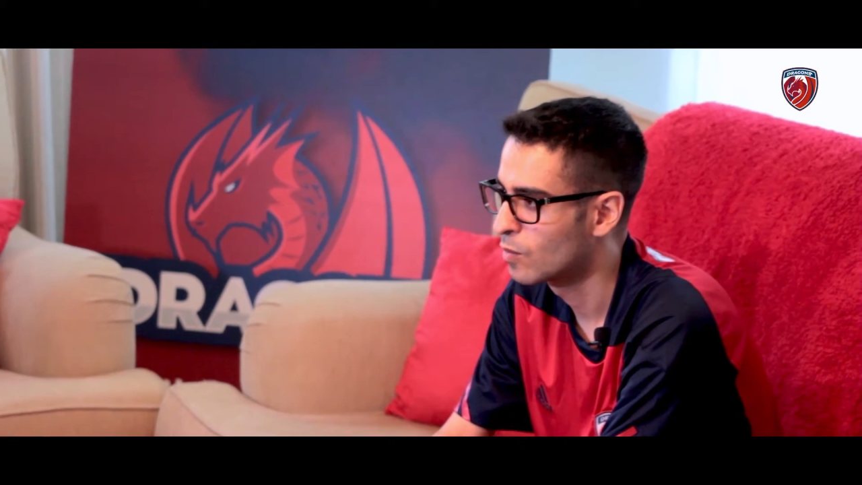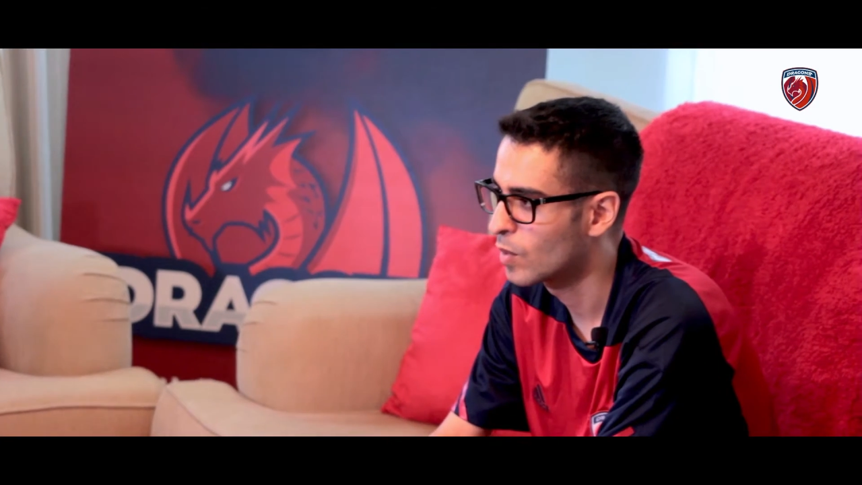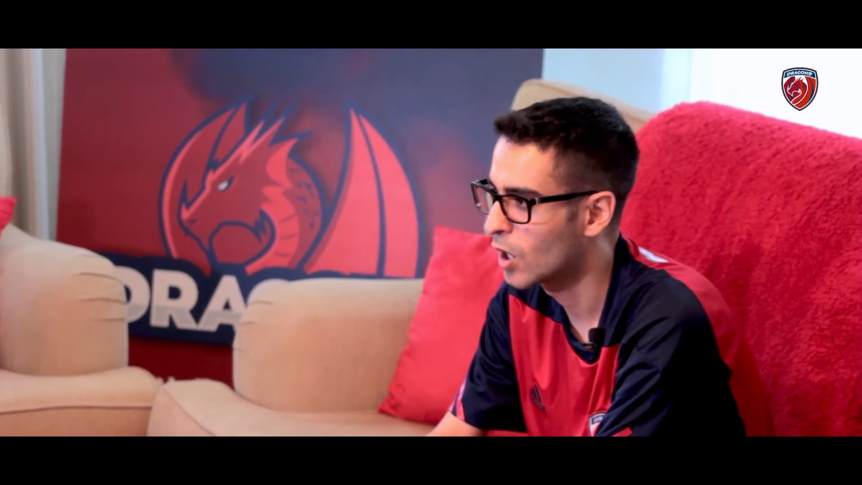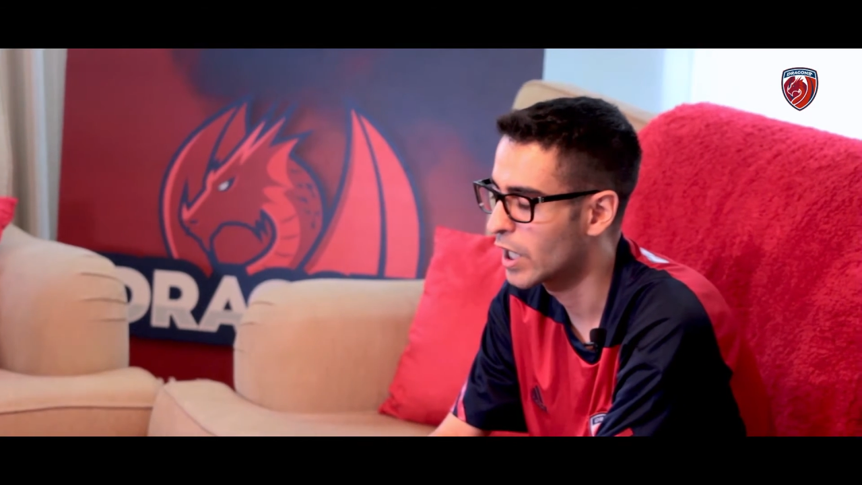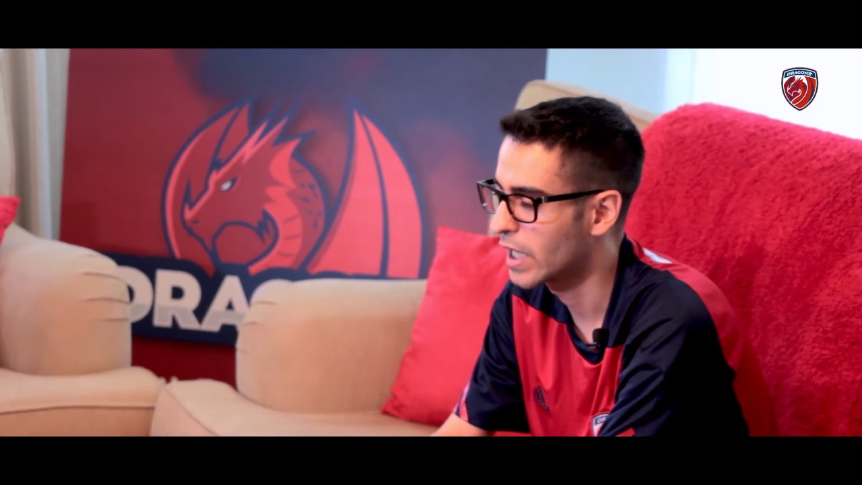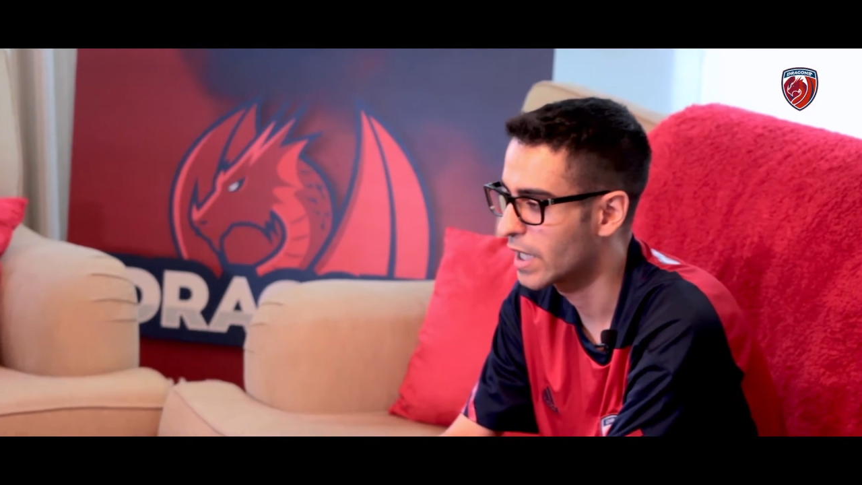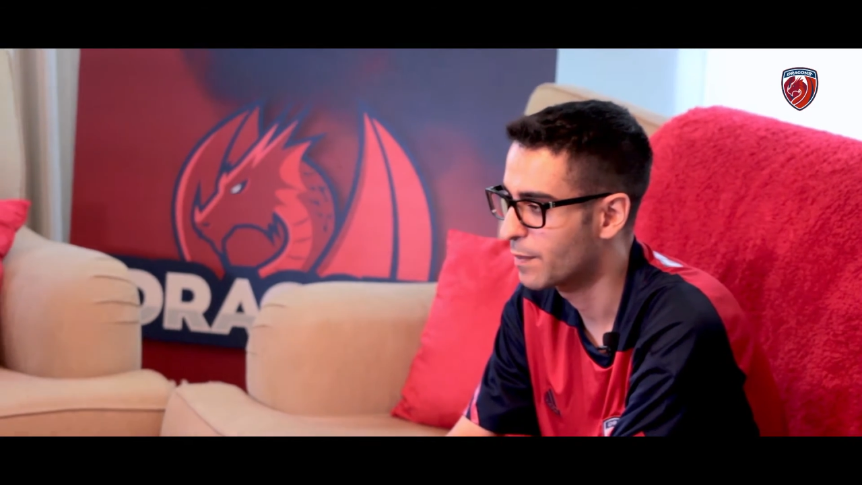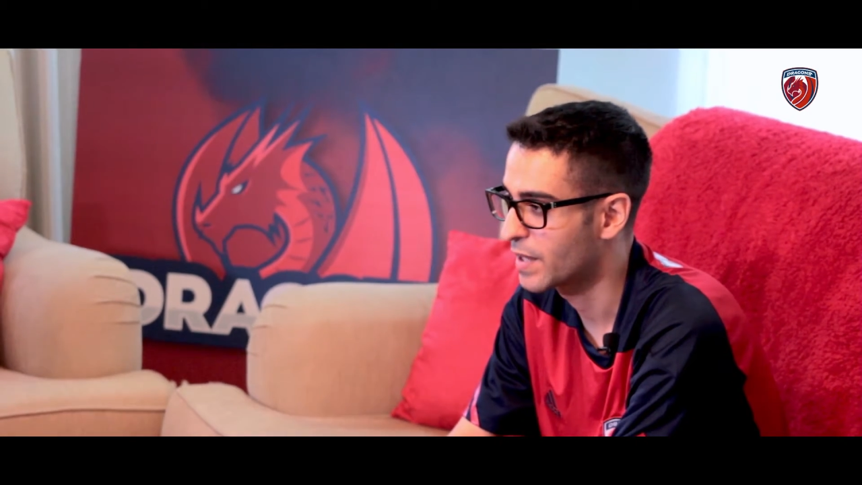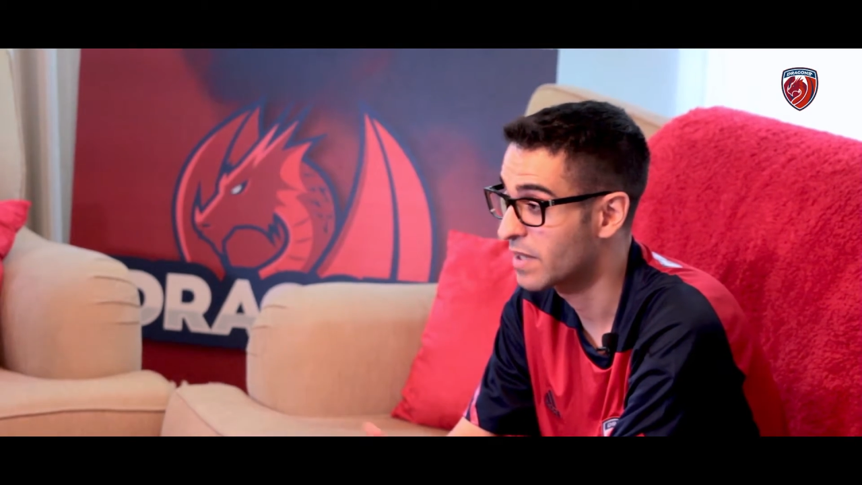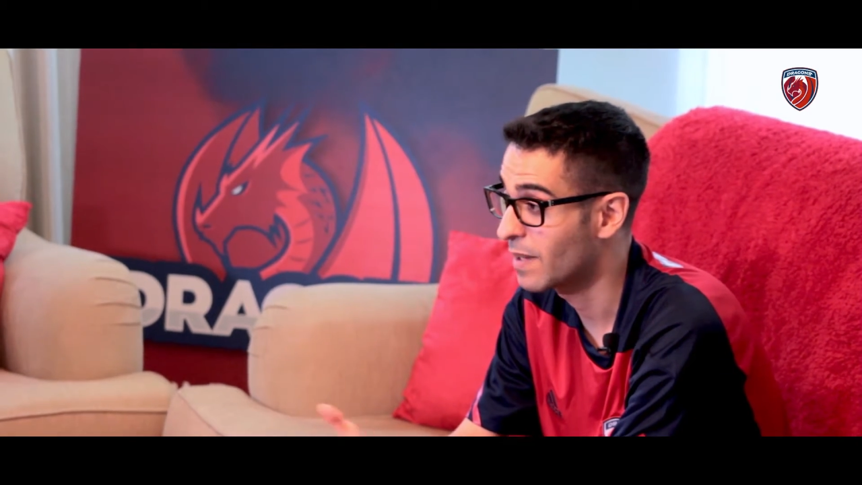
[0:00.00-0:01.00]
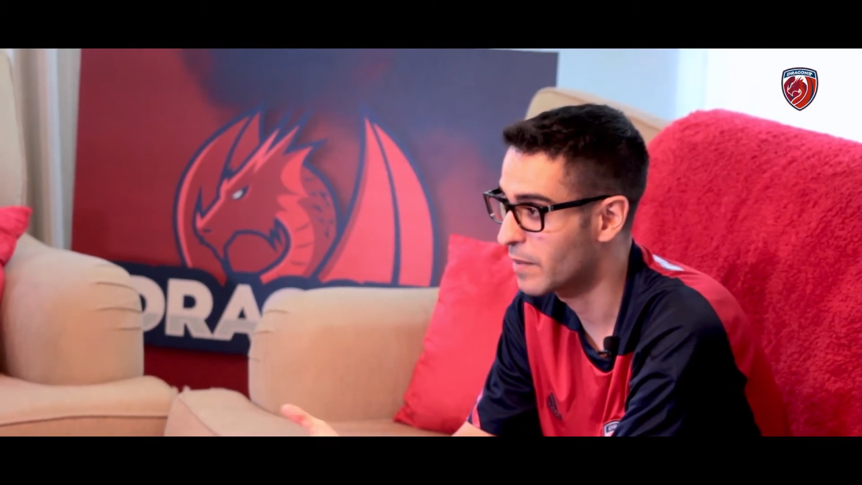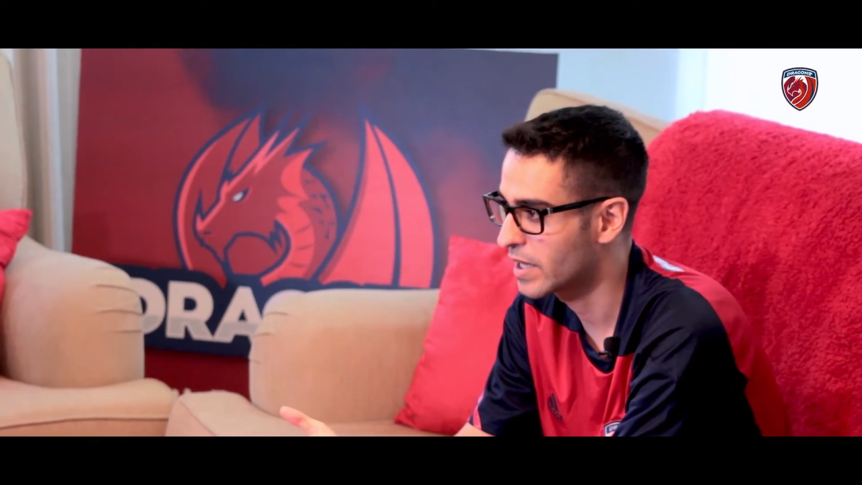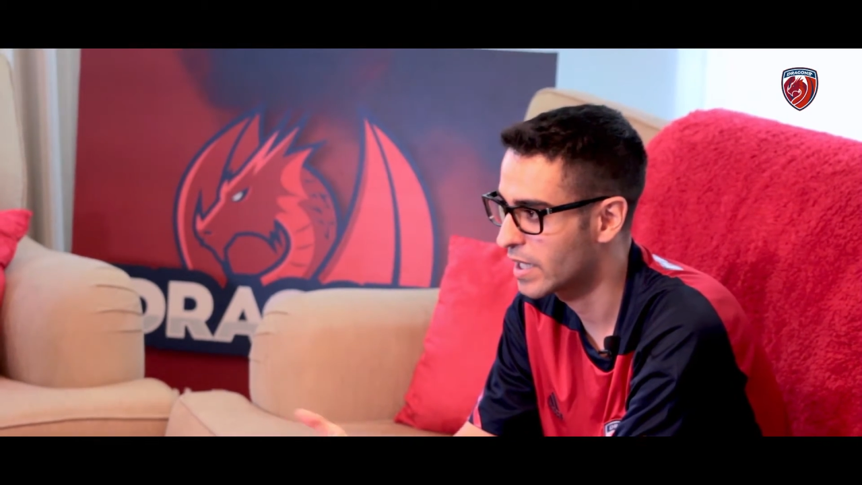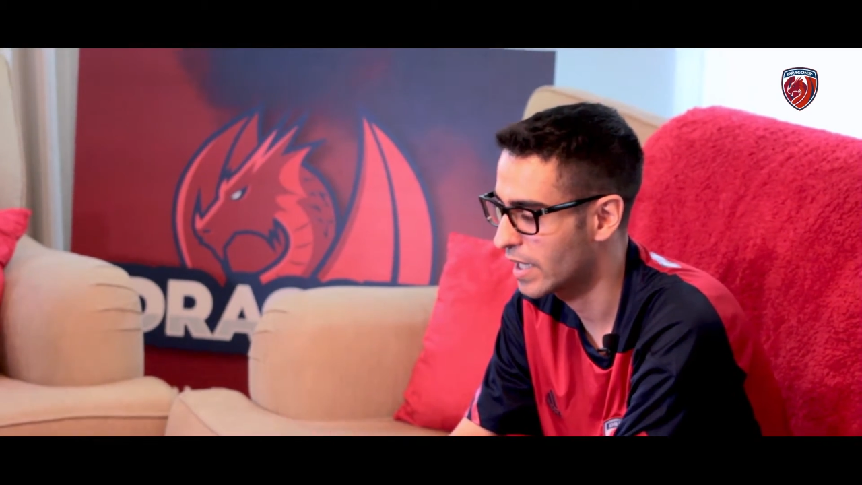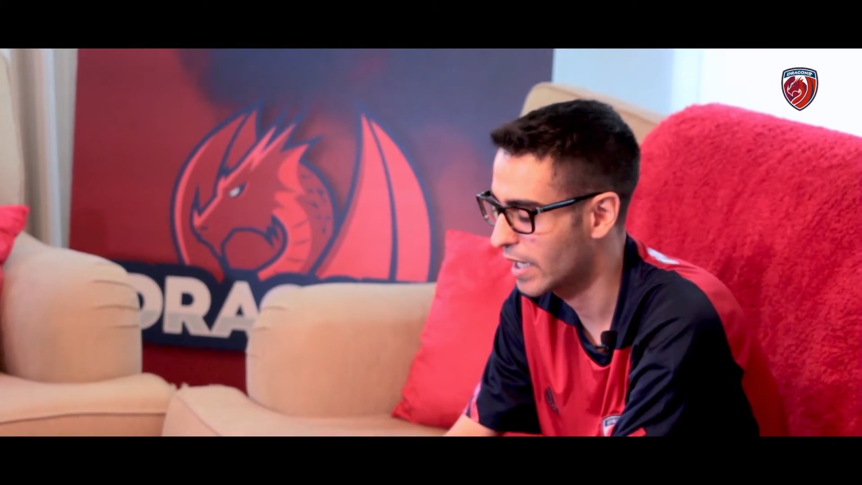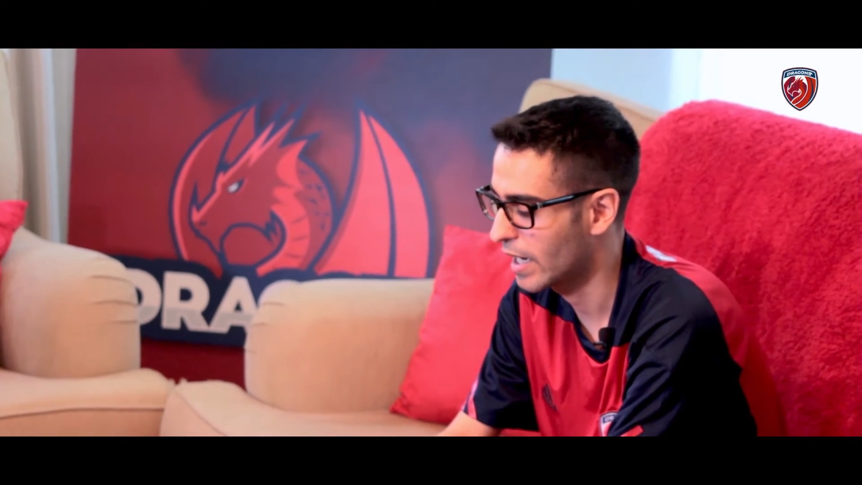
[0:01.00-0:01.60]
Bueno, y principalmente